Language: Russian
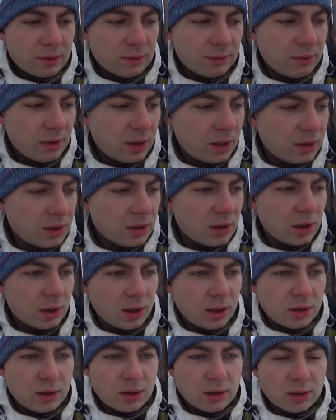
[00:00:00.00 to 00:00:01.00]
Вы, хотите,
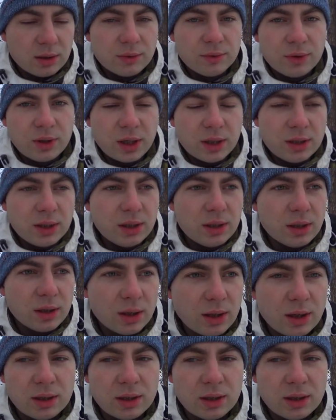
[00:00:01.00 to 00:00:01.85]
ходи, э, вы хотите